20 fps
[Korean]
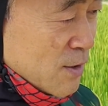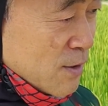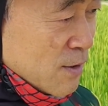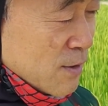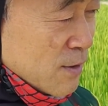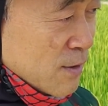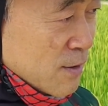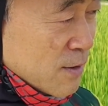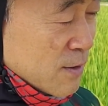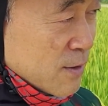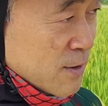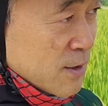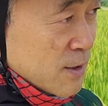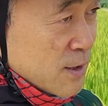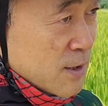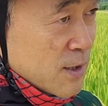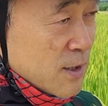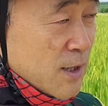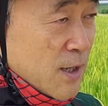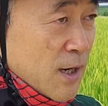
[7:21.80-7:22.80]
어,
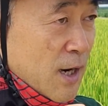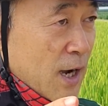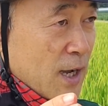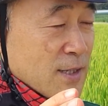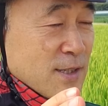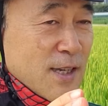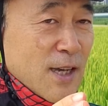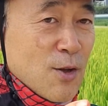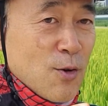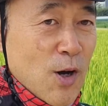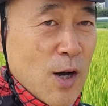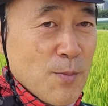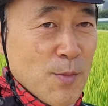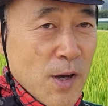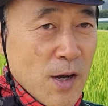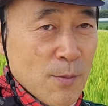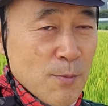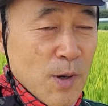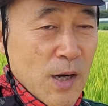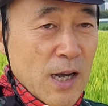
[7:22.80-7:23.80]
한자로
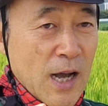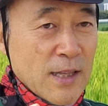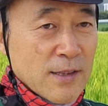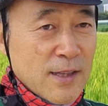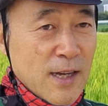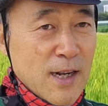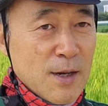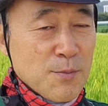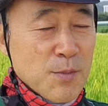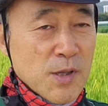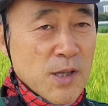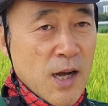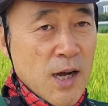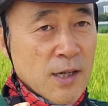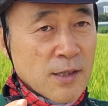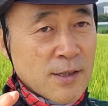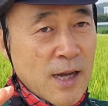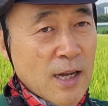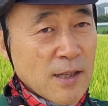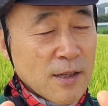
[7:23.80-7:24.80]
하면 뭐
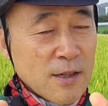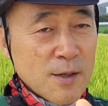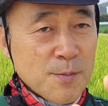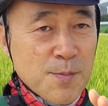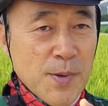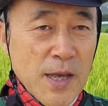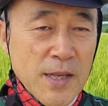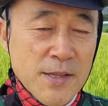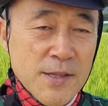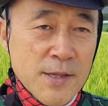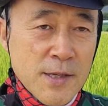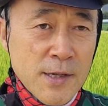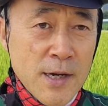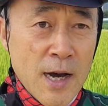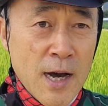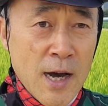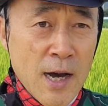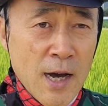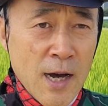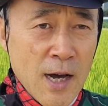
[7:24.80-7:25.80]
간단합니다 다들
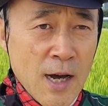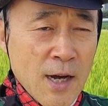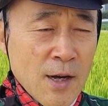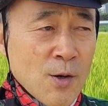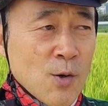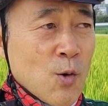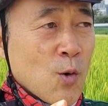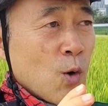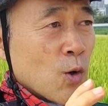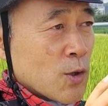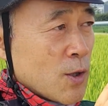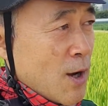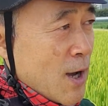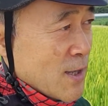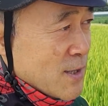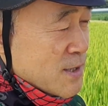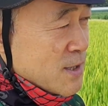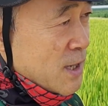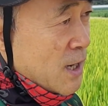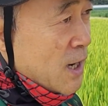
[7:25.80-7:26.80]
폐자
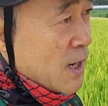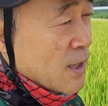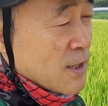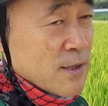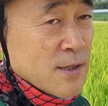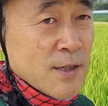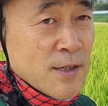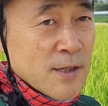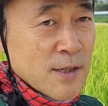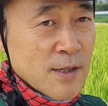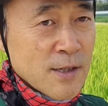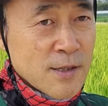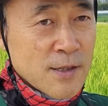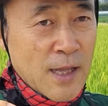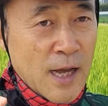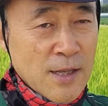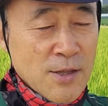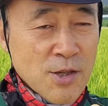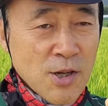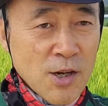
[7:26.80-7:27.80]
꽃하자
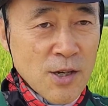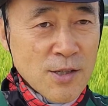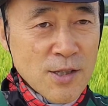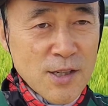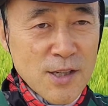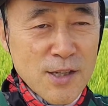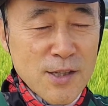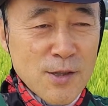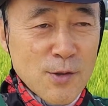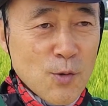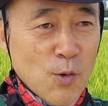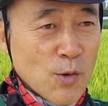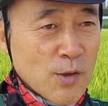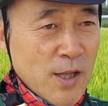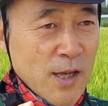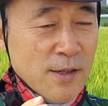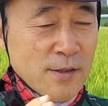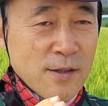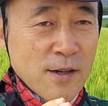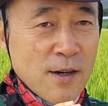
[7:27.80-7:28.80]
닫혀진
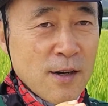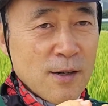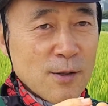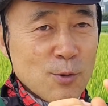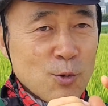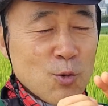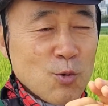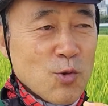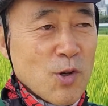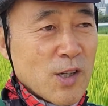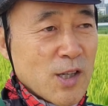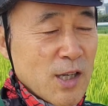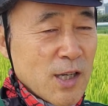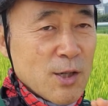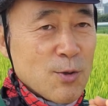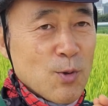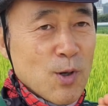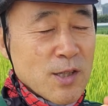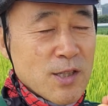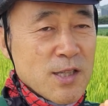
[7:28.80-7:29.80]
꽃에서 수정이
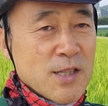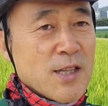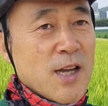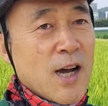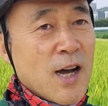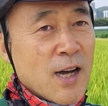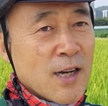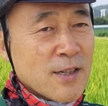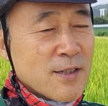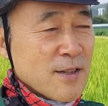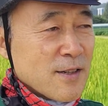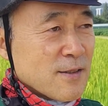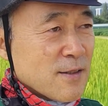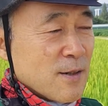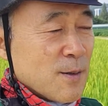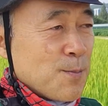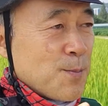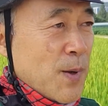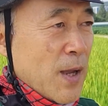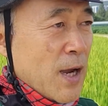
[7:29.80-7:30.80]
이루어진다
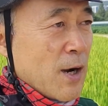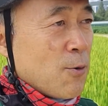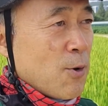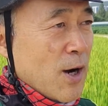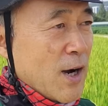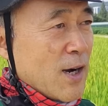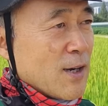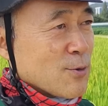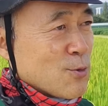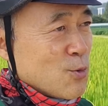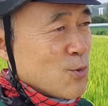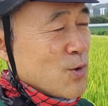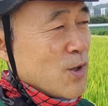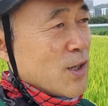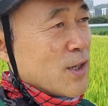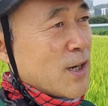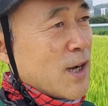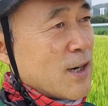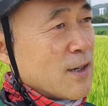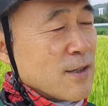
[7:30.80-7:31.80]
그래서
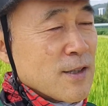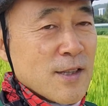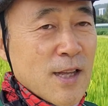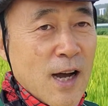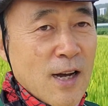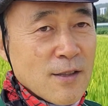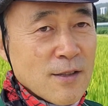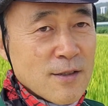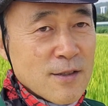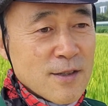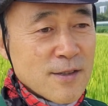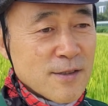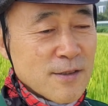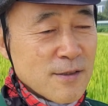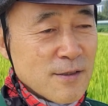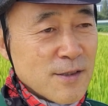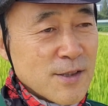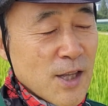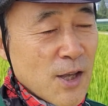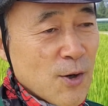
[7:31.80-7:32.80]
폐화수정이라는 단어를
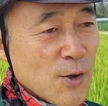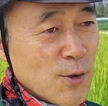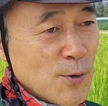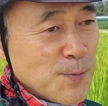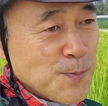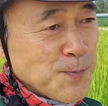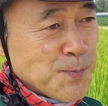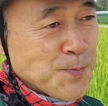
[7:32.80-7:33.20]
쓰는데요